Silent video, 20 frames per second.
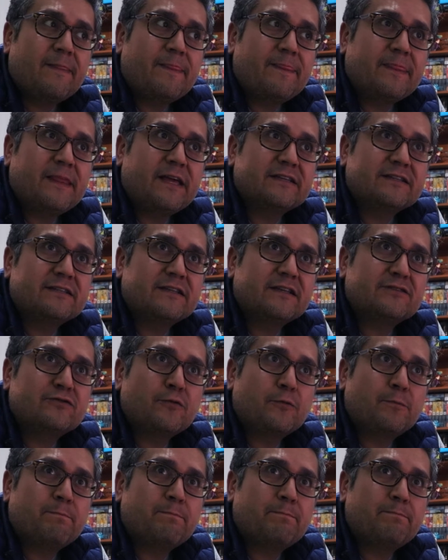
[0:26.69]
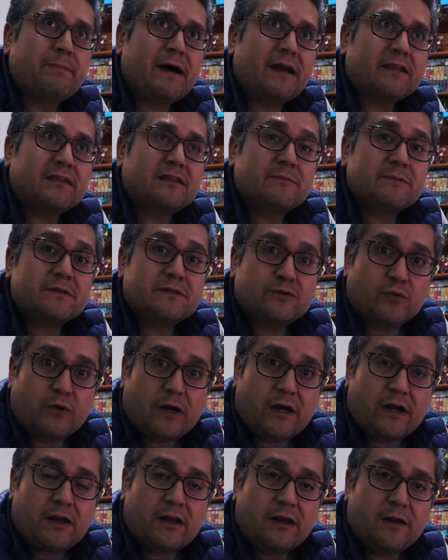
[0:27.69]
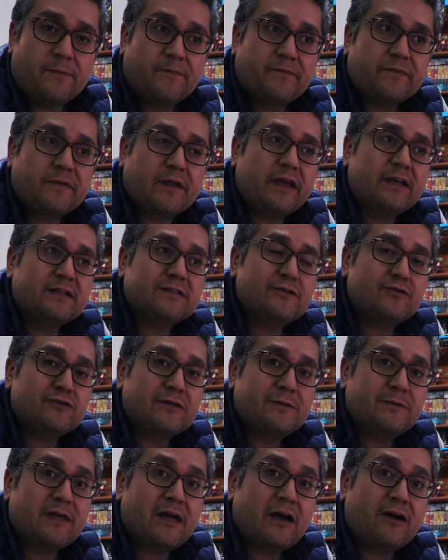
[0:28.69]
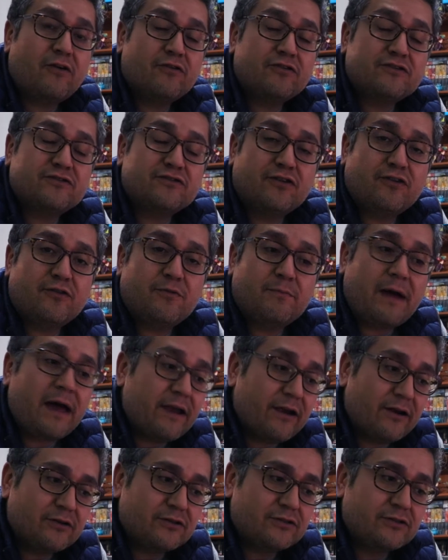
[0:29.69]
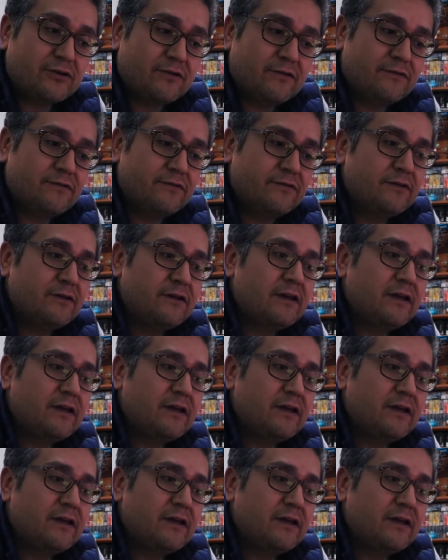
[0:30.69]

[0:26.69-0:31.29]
desde su parte visual, exclusividad con solo Microsoft,